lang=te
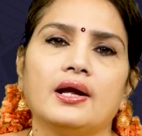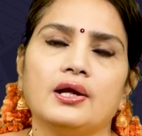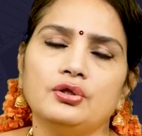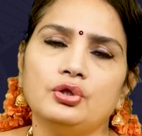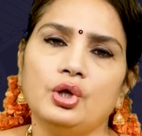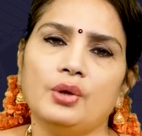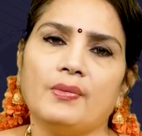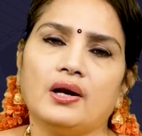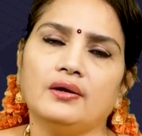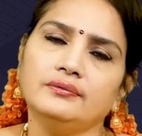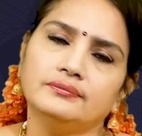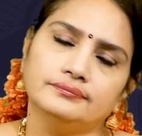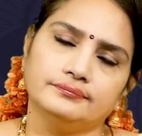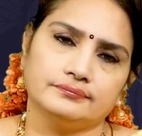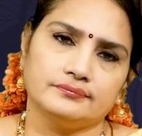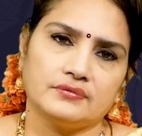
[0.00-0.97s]
ఇందులో మనం
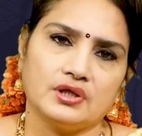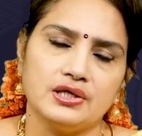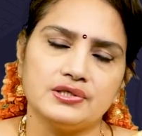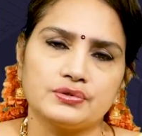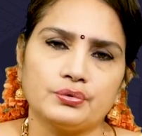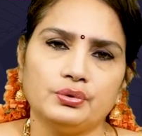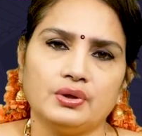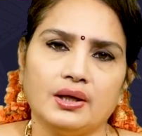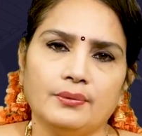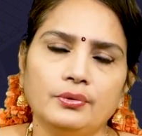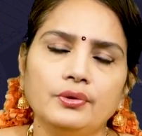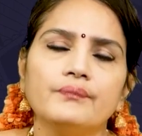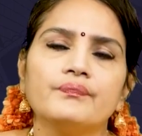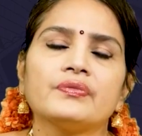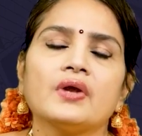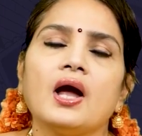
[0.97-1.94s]
తెలుసుకుంటాము
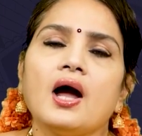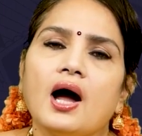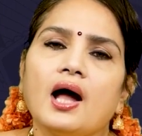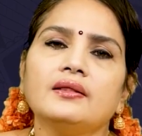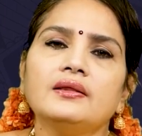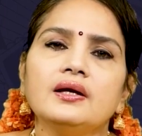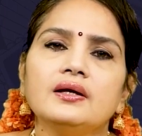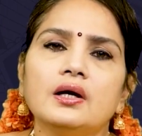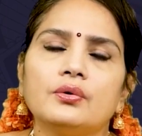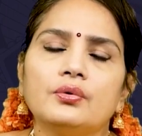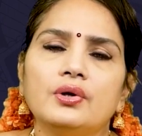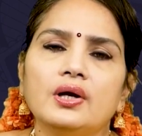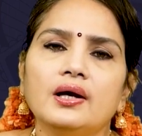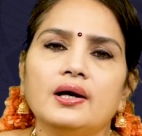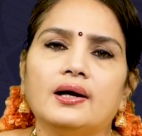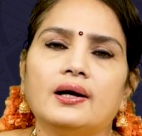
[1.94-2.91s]

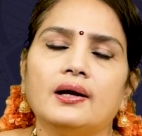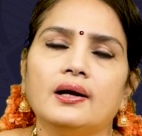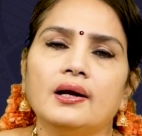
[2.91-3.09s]
అంతేకాకుండా